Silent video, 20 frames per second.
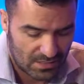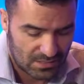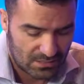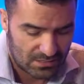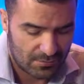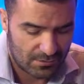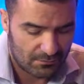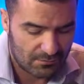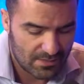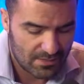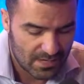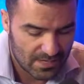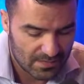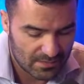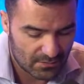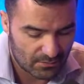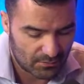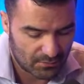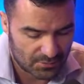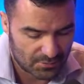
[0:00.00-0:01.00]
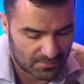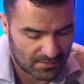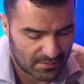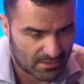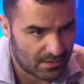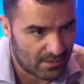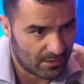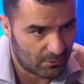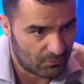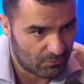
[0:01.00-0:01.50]
de Viena, nós
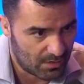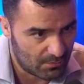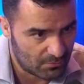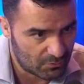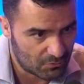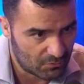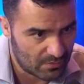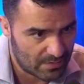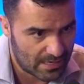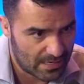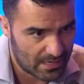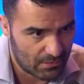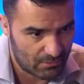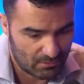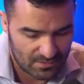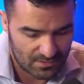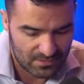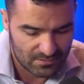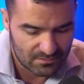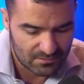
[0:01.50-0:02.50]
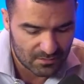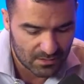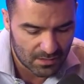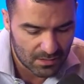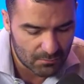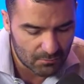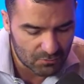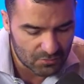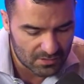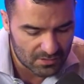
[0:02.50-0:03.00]
alugamos um carro,
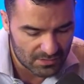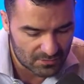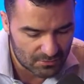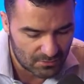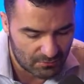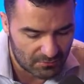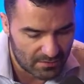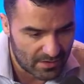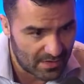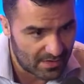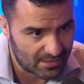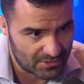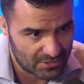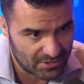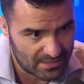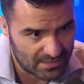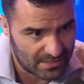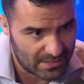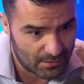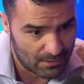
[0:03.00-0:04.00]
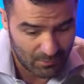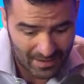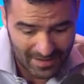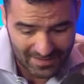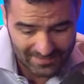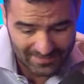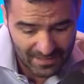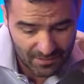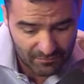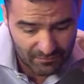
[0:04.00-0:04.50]
entramos na Eslováquia de carro,
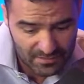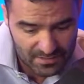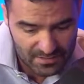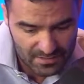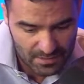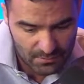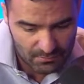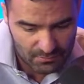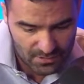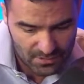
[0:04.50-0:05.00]
atravessamos a